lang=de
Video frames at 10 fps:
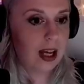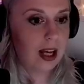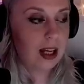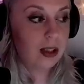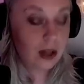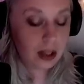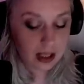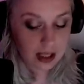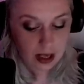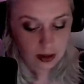Könnte
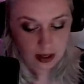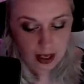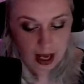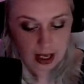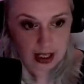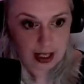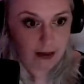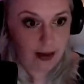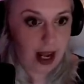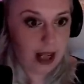es also sein, dass er
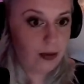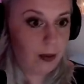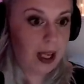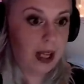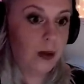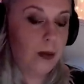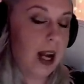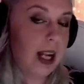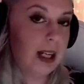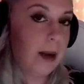vielleicht vom
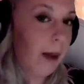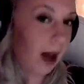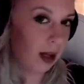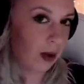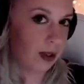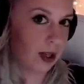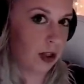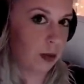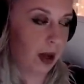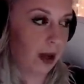gegenüberliegenden Parkhausdach
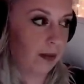sprang?